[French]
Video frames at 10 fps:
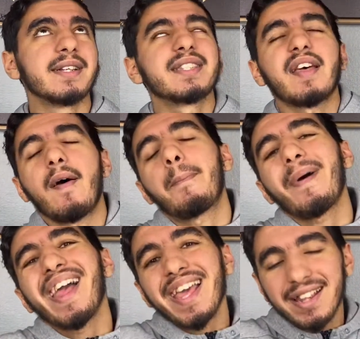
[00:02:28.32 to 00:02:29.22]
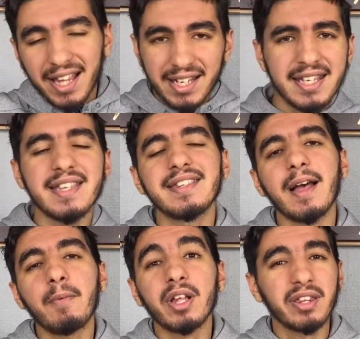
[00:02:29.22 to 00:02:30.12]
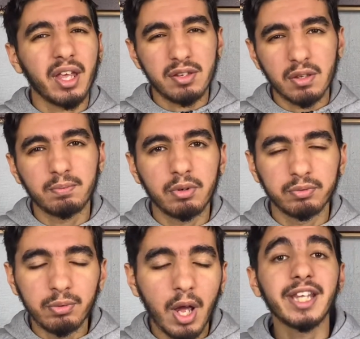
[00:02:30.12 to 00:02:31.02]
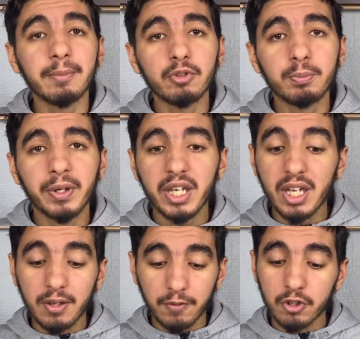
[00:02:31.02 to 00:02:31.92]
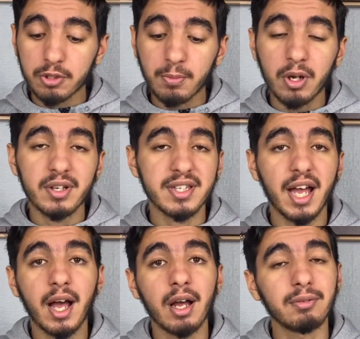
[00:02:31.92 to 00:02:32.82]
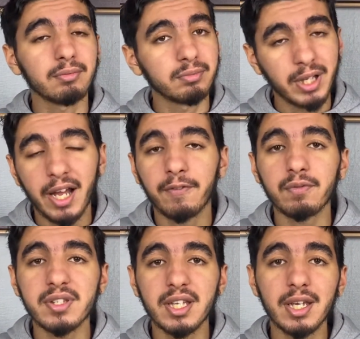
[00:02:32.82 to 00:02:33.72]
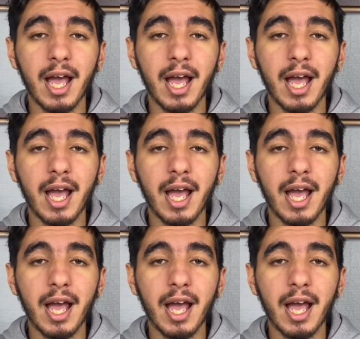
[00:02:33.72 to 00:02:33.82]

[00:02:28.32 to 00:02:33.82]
ça va pas être nécessairement intéressant pour vous. En termes de prix, franchement Zara à foncer.